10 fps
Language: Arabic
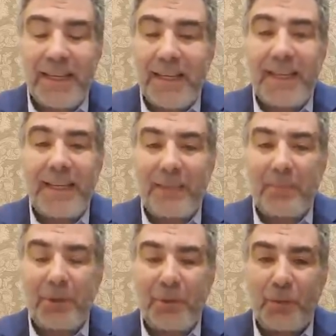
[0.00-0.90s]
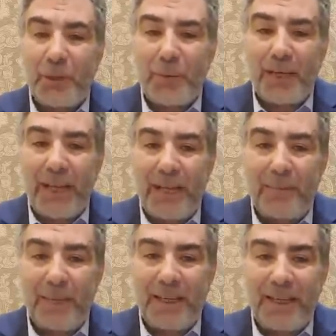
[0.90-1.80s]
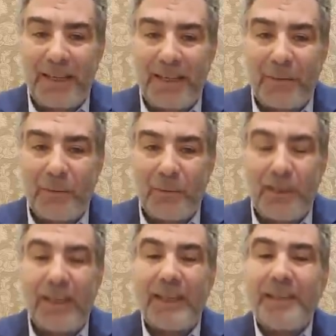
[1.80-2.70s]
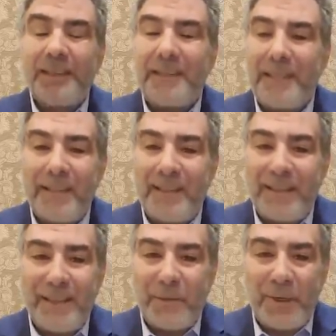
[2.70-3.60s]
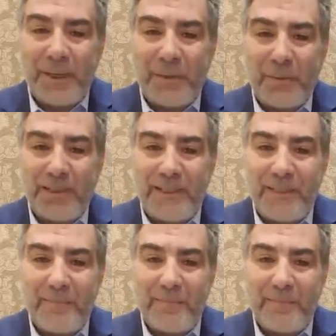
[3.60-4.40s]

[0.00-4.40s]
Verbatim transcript: لا نملك أيها الأحبة إلا أن نقول صلى الله عليه وسلم